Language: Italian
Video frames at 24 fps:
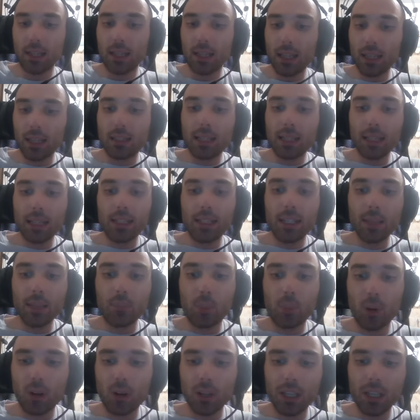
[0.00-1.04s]
E da lì
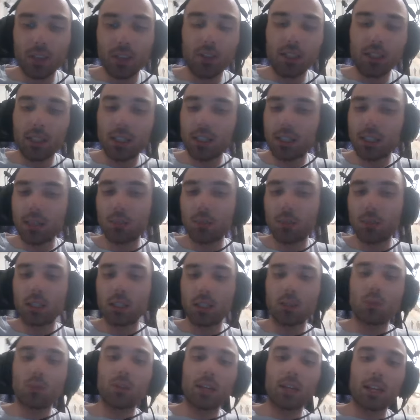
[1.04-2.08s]
poi
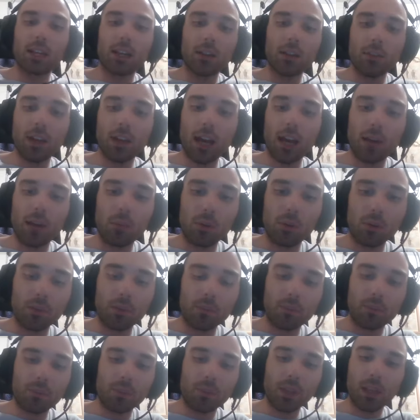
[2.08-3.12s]
evidentemente noi
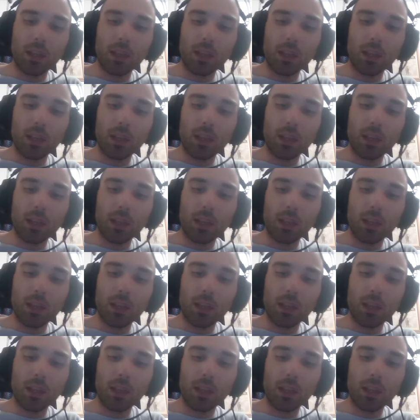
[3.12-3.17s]
arriviamo